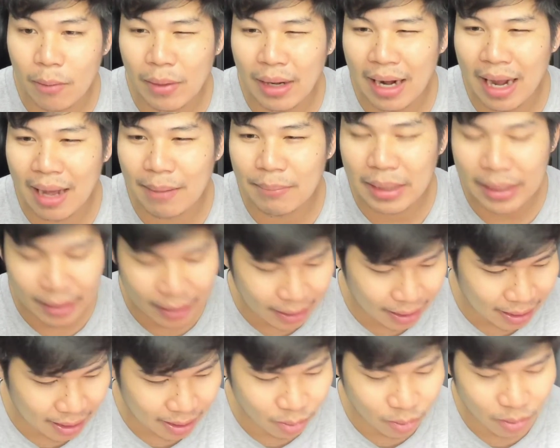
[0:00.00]
เวลามี
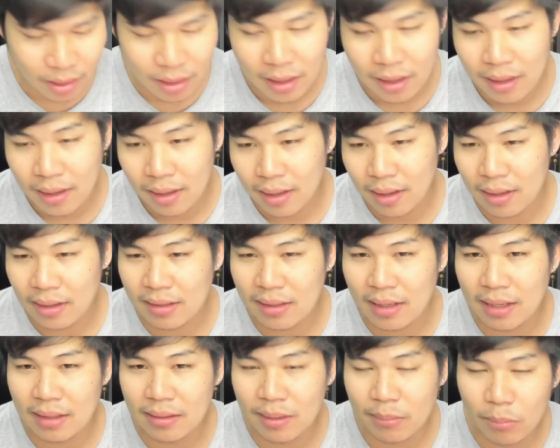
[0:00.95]
ข่าวข้าราช
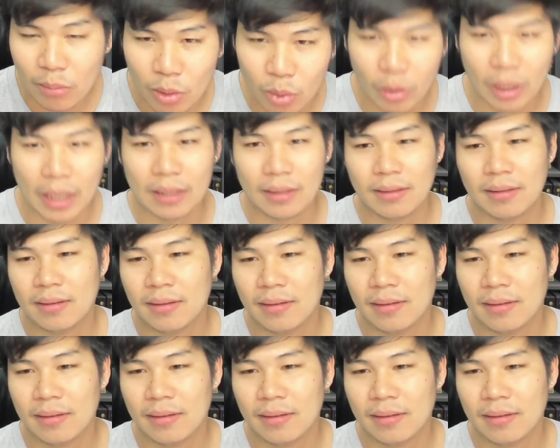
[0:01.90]
การตำรวจ